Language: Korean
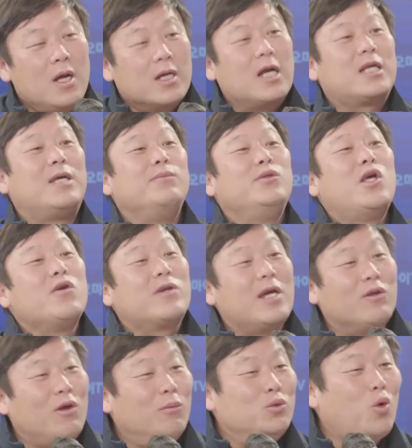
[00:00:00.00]
그러니까 김재원이 그게
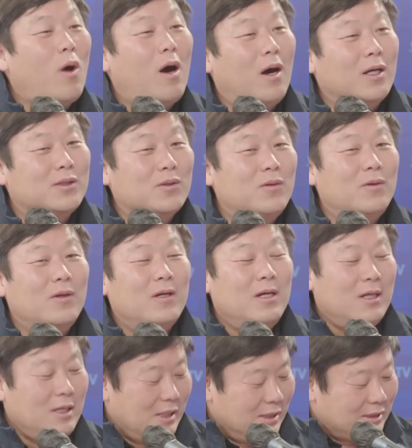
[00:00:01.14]
너무 좋아가지고
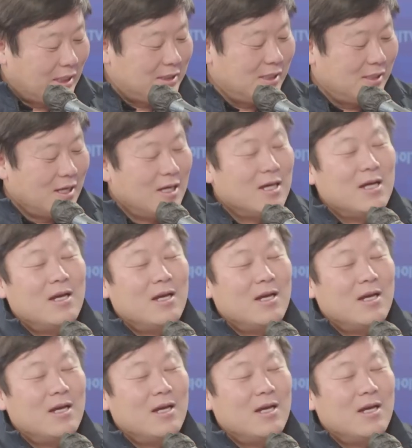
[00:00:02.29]
음. 사실.